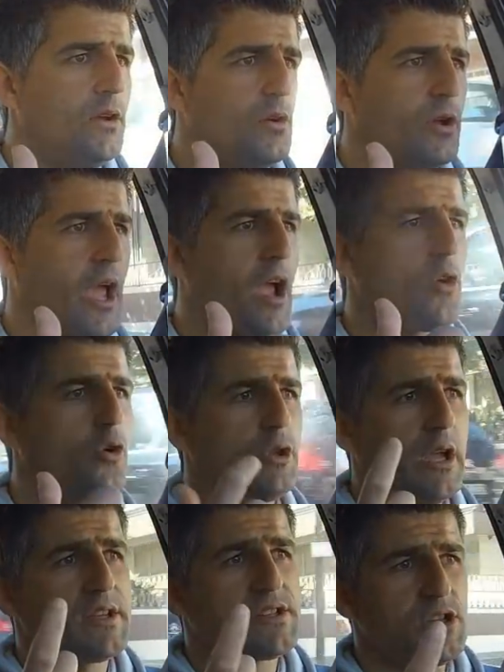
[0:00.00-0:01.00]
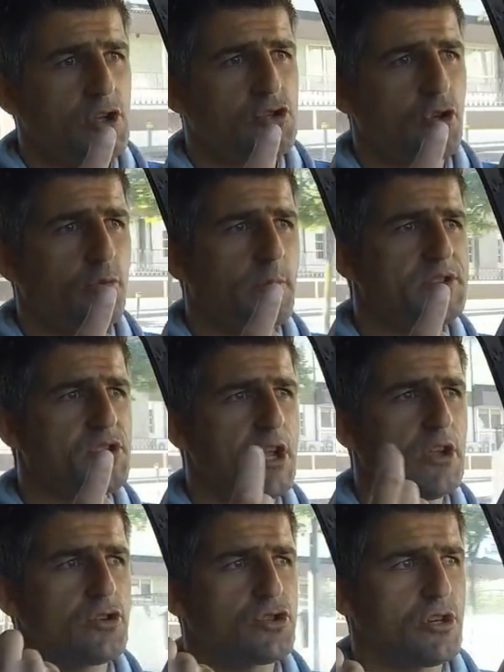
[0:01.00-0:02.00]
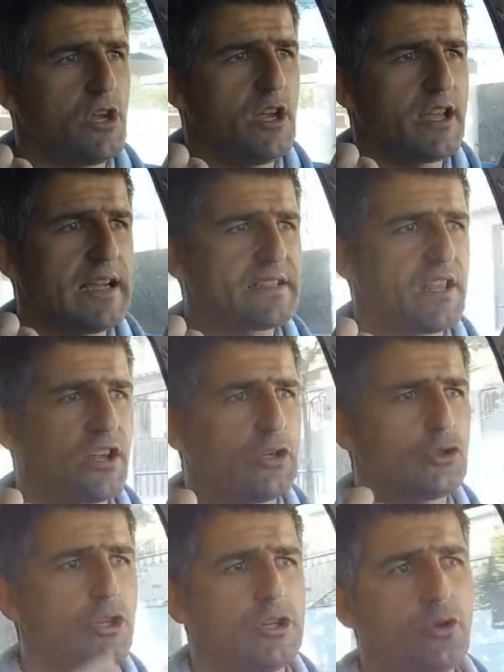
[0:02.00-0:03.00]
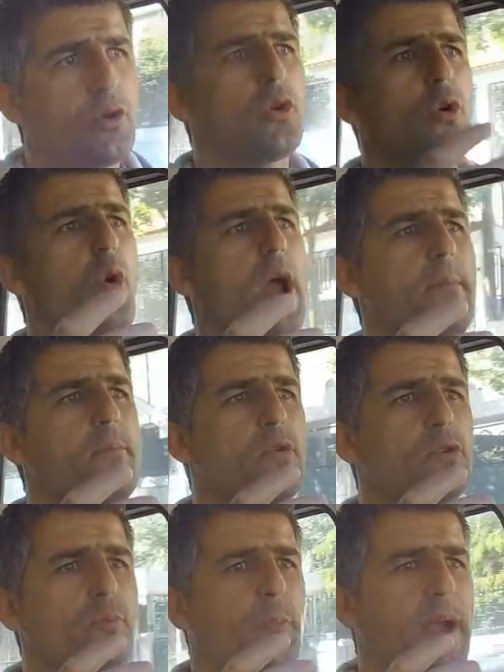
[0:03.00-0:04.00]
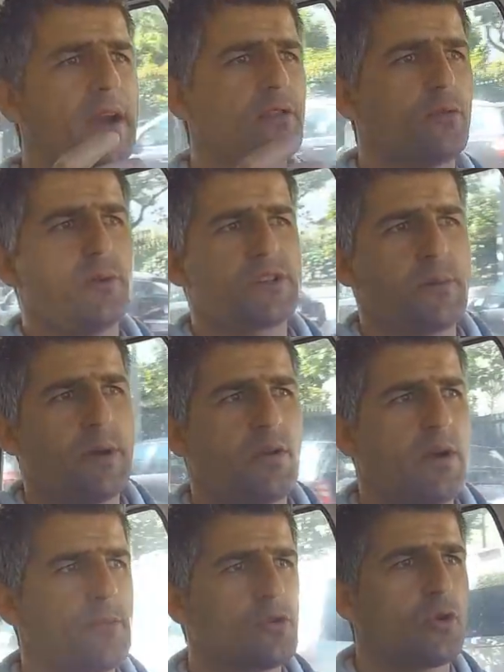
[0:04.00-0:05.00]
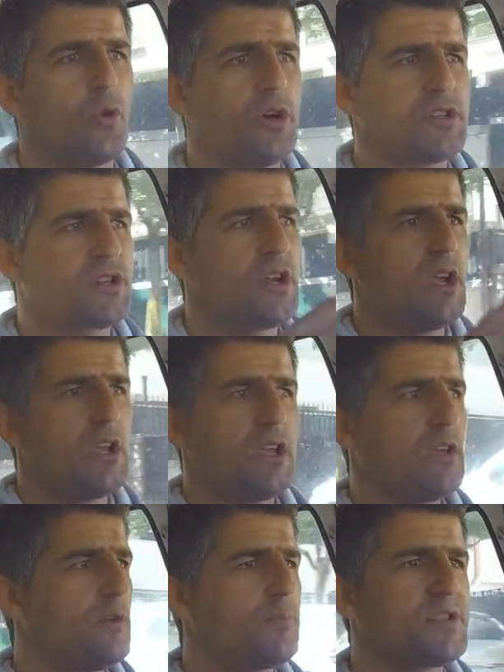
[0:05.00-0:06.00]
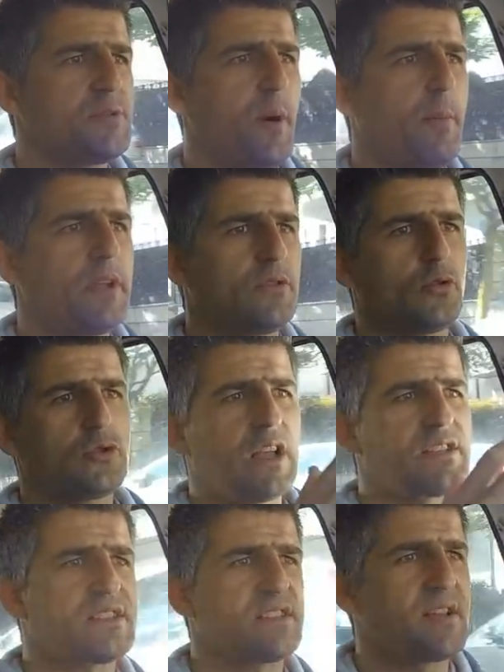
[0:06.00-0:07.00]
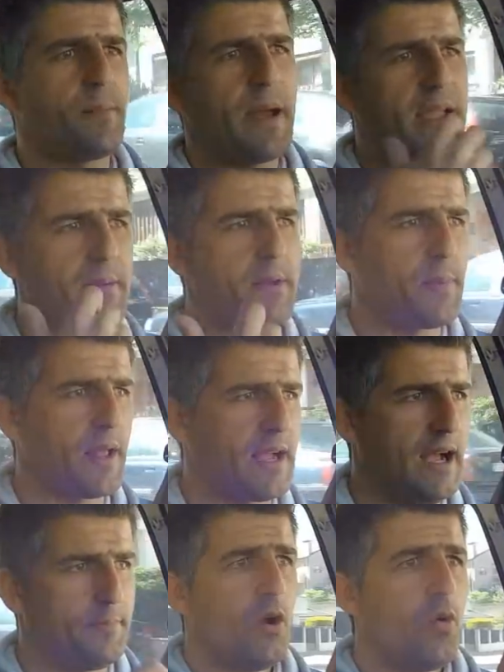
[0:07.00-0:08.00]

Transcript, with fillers: O que é que acontece? Eu sou de Matosinhos, a casa é de Rio Tinto, não é muito perto, mas também não é muito longe, e principalmente o trânsito que se apanha a vir para cá.